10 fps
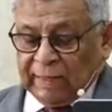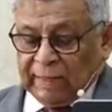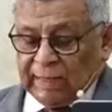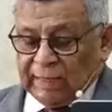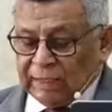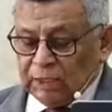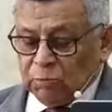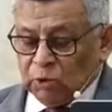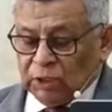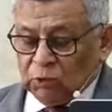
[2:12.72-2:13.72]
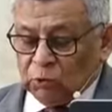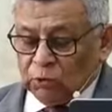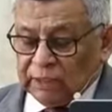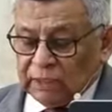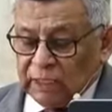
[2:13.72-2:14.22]
Grandes
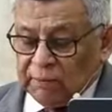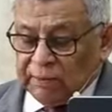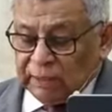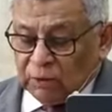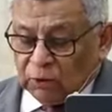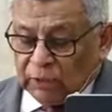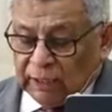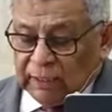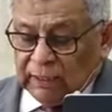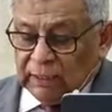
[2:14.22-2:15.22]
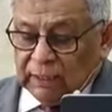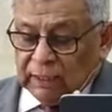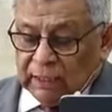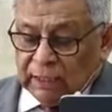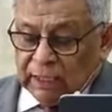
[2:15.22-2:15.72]
multitudes iban con él
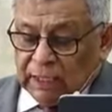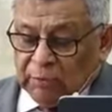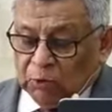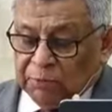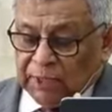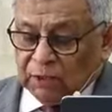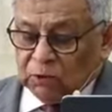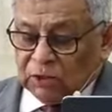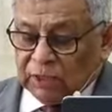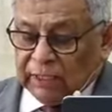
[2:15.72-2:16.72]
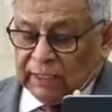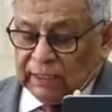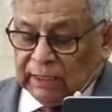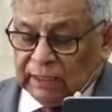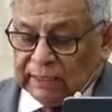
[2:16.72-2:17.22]
y volviéndose
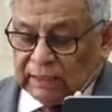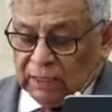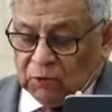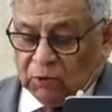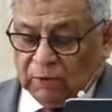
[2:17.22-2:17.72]
les dijo,